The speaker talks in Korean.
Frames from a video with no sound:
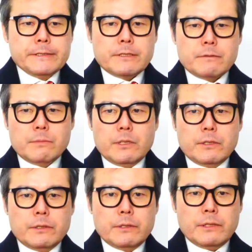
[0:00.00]
지금
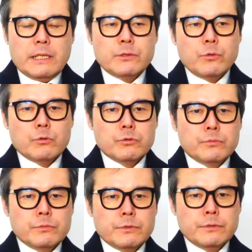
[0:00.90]
뭐
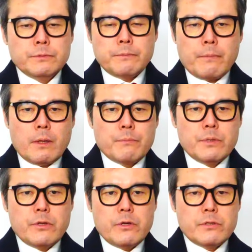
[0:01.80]
한동훈
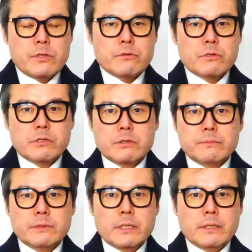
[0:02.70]
비대위 체제로
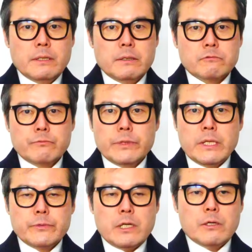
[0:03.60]
지금 이제
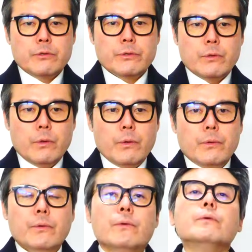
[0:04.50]
국민의힘 가고 있고
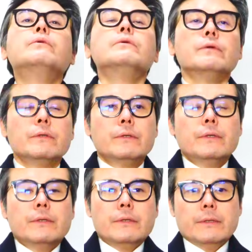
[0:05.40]

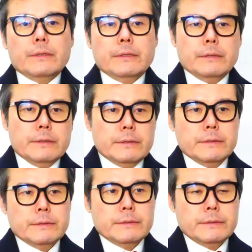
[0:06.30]

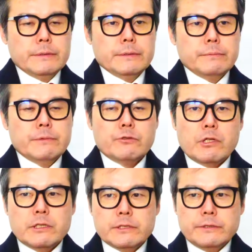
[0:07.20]
어,
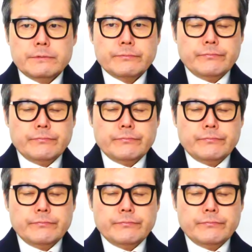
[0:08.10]
민주당은